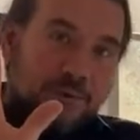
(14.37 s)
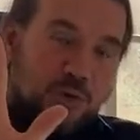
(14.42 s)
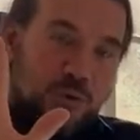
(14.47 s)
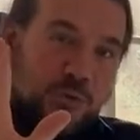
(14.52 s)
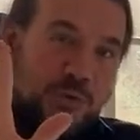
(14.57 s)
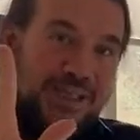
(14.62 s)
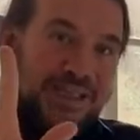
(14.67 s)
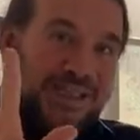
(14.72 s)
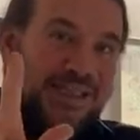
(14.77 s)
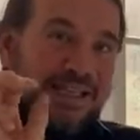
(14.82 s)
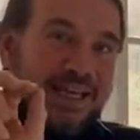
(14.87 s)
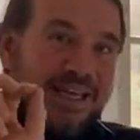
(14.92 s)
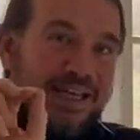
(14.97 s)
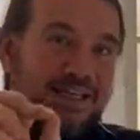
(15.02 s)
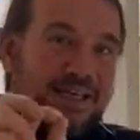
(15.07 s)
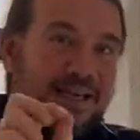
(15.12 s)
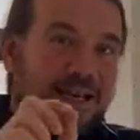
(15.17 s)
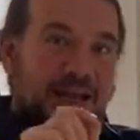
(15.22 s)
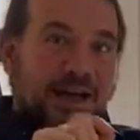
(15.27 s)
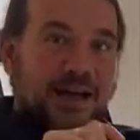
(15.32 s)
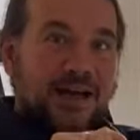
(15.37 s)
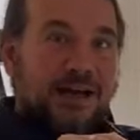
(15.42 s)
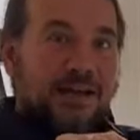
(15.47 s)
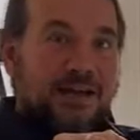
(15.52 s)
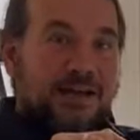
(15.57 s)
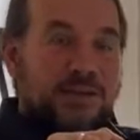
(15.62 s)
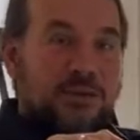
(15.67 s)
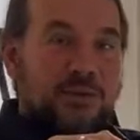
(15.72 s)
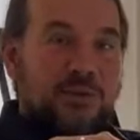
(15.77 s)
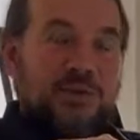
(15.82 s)
über die jede
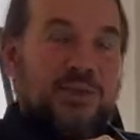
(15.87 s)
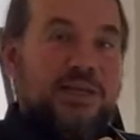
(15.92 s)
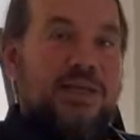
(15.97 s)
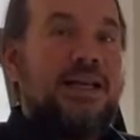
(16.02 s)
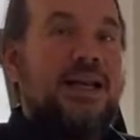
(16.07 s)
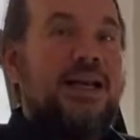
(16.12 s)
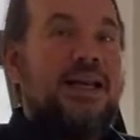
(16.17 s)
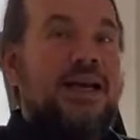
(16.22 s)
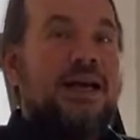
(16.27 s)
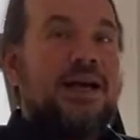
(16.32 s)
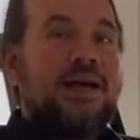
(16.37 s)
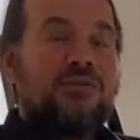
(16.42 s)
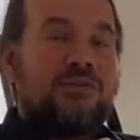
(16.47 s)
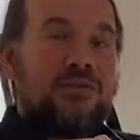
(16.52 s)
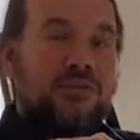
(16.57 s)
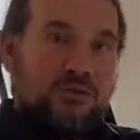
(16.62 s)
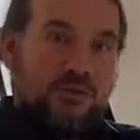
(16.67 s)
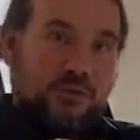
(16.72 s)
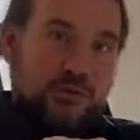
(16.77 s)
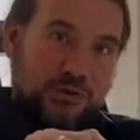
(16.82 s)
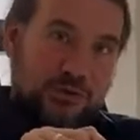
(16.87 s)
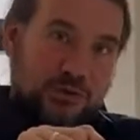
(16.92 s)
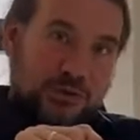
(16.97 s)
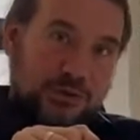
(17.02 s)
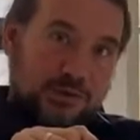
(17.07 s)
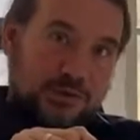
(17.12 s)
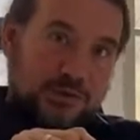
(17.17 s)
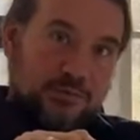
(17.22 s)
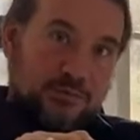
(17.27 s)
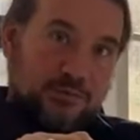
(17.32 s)
Lehrerin und jeder Lehrer verfügen
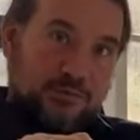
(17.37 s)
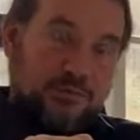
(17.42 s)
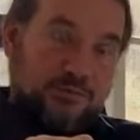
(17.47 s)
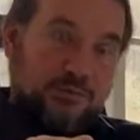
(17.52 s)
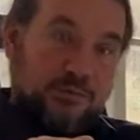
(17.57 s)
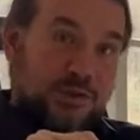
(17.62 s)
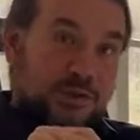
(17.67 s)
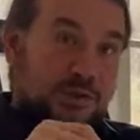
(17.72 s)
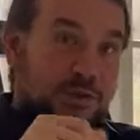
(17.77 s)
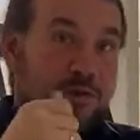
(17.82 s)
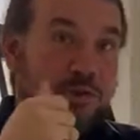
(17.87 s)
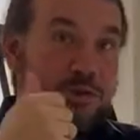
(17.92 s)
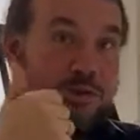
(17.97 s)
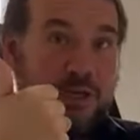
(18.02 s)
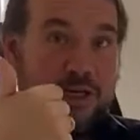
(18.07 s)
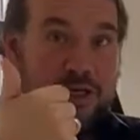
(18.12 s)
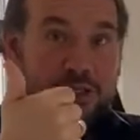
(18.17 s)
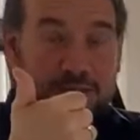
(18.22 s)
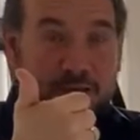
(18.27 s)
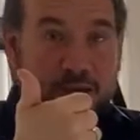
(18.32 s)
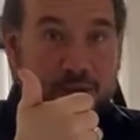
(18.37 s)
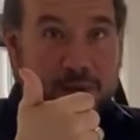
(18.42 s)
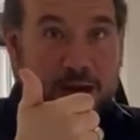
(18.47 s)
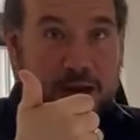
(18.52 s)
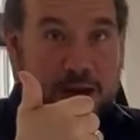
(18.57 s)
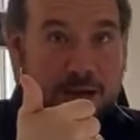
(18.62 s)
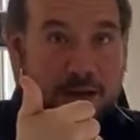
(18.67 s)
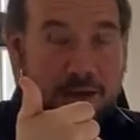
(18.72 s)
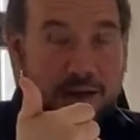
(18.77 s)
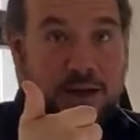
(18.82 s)
sollte. Das ist zunächst
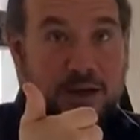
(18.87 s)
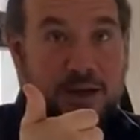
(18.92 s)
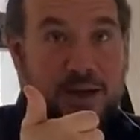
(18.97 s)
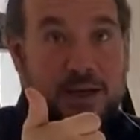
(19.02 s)
einmal